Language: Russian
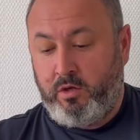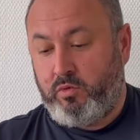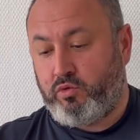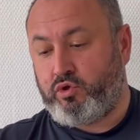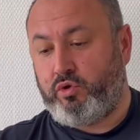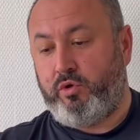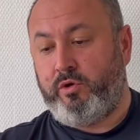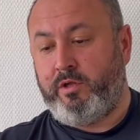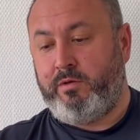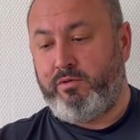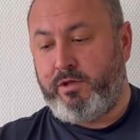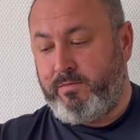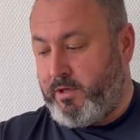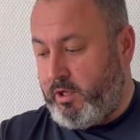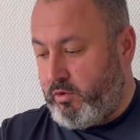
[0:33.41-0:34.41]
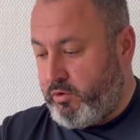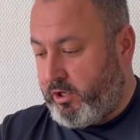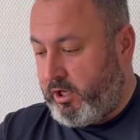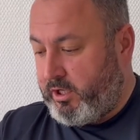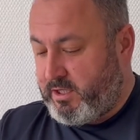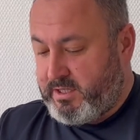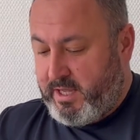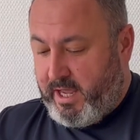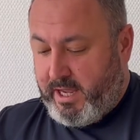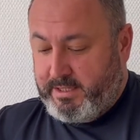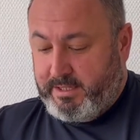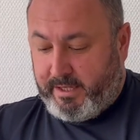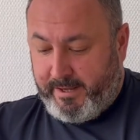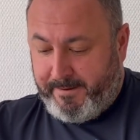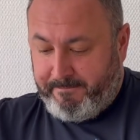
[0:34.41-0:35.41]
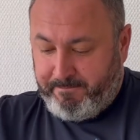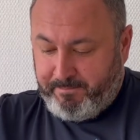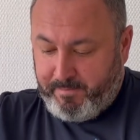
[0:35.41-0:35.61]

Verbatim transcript: Ну что, не будем тянуть кота за яйца, да?